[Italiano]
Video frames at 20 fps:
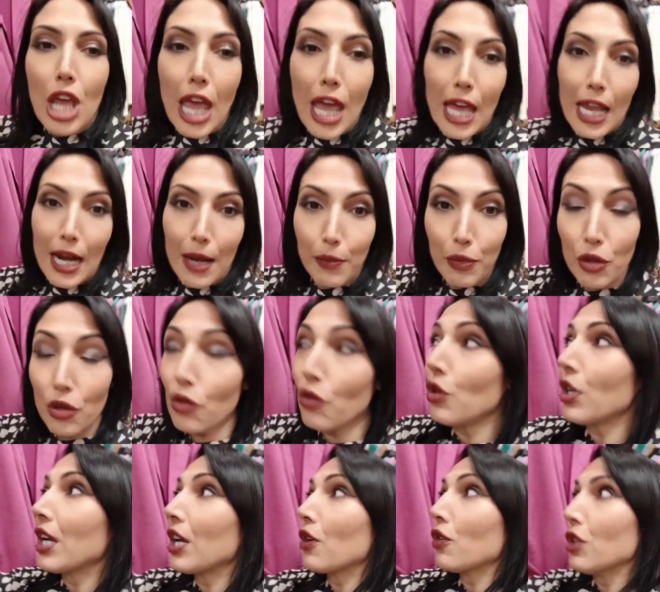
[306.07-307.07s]
C'era
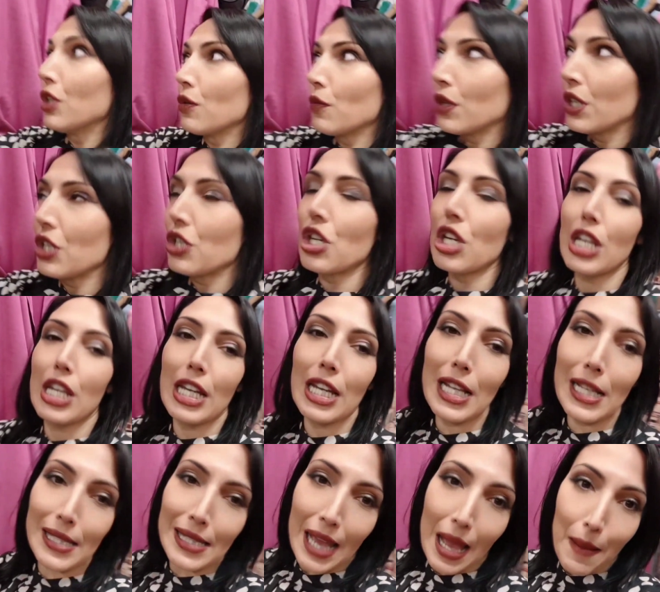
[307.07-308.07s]
pure con i cuoricini
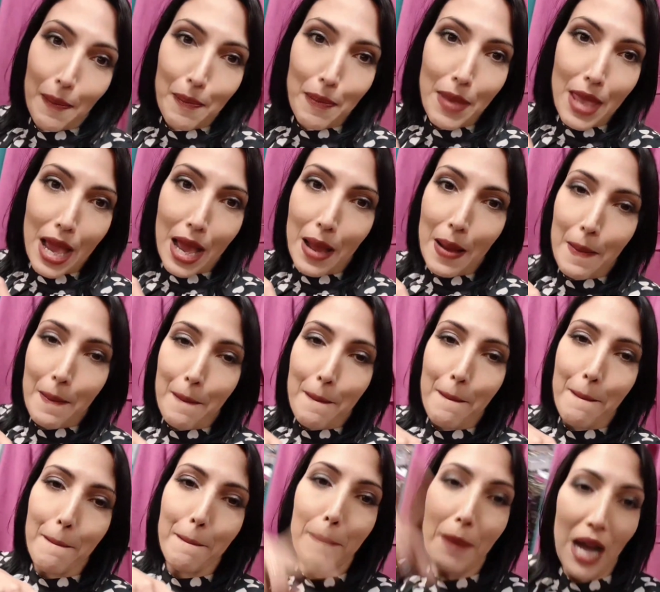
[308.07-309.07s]
sabbia,
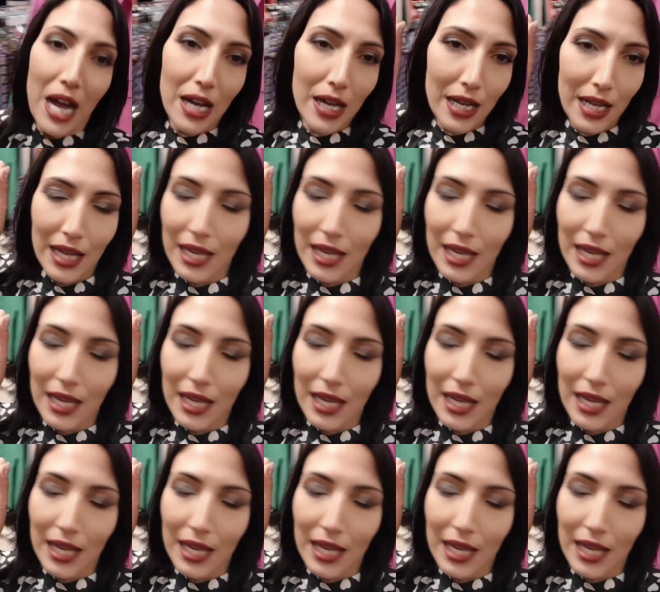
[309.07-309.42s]
ma